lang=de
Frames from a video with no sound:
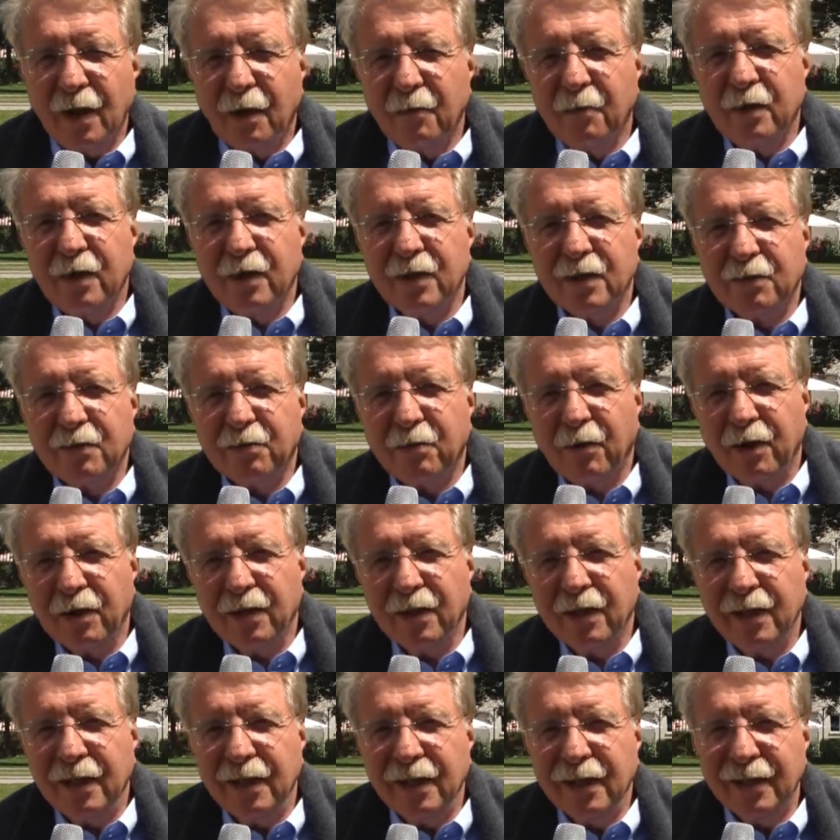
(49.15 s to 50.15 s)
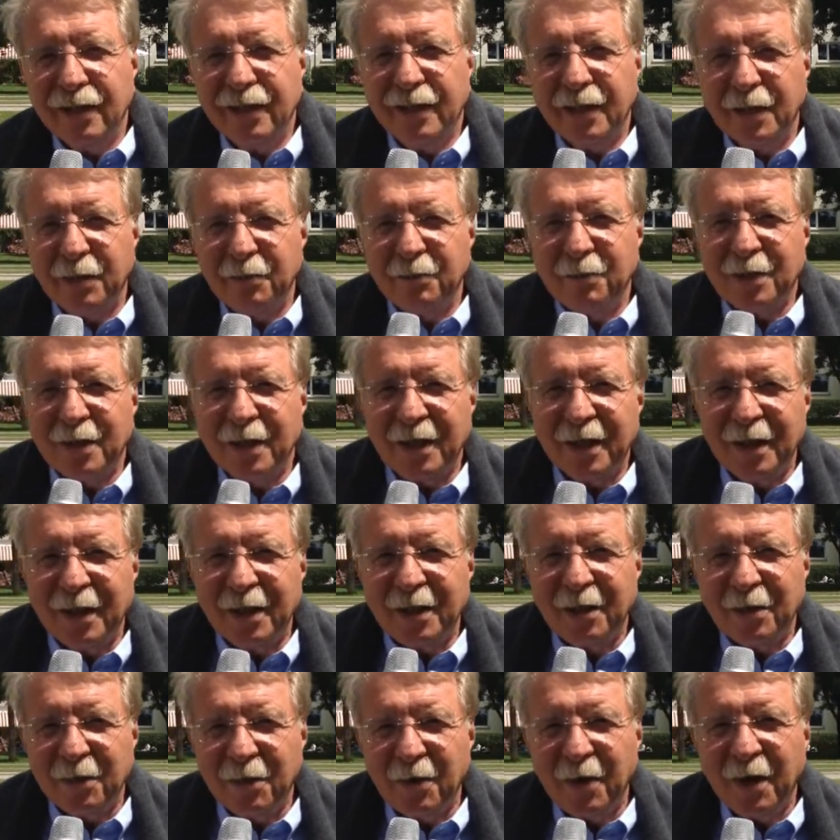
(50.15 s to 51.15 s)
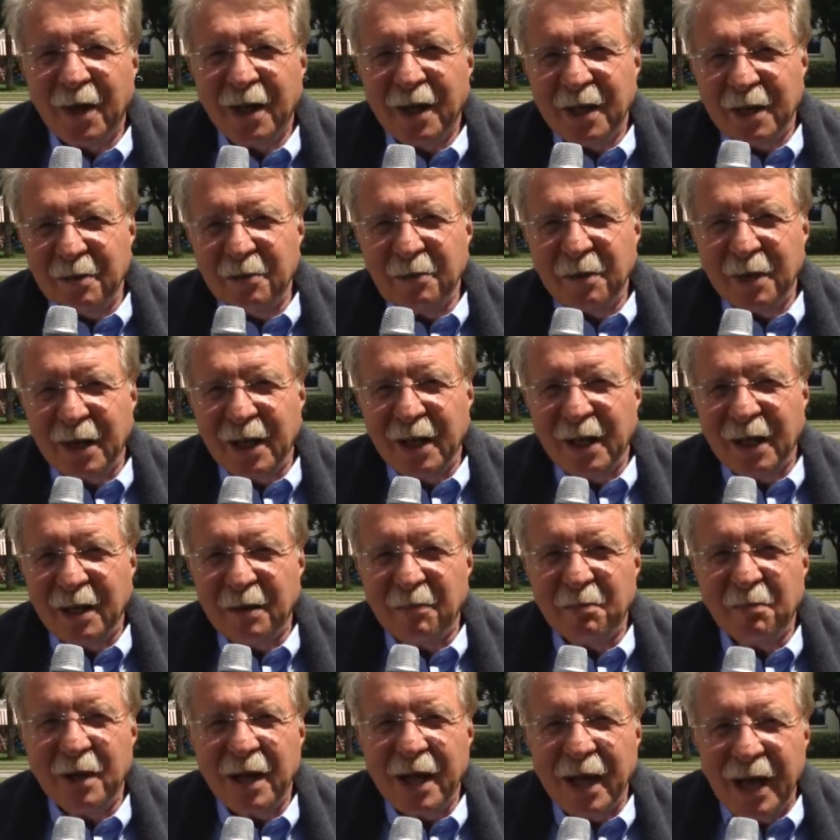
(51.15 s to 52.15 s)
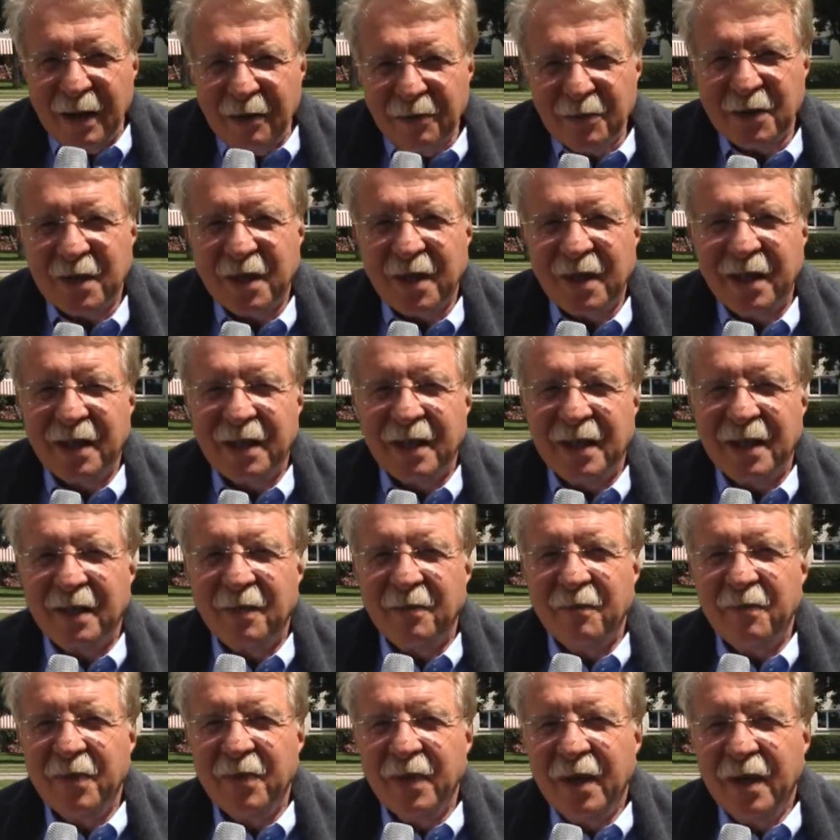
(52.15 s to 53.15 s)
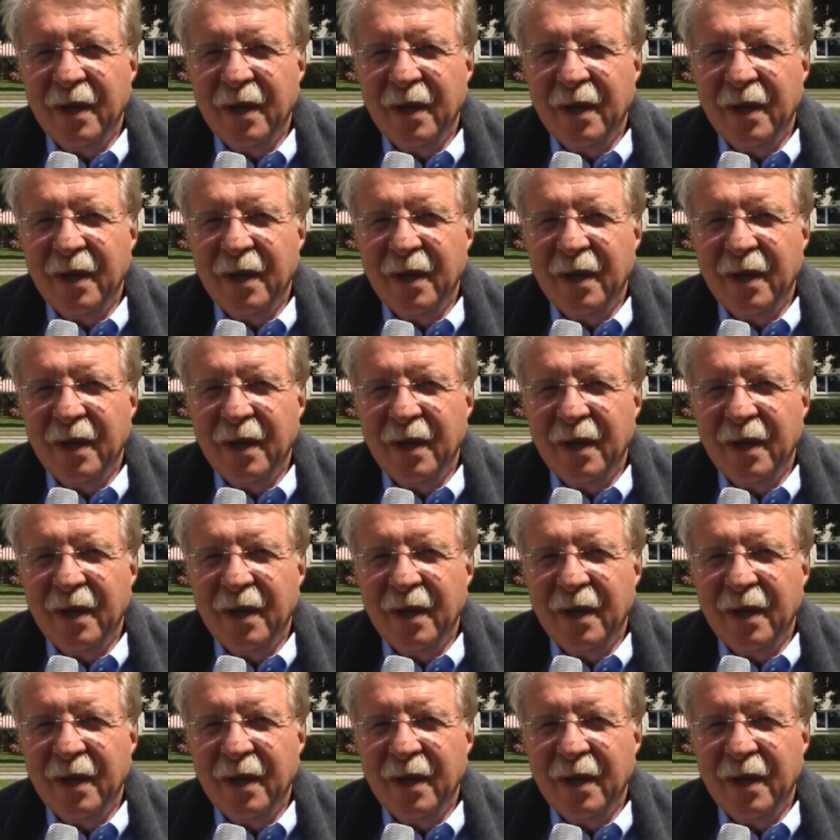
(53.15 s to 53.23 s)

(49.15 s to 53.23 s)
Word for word: Damals war die Interimskirche noch eine wirkliche Behelfskirche.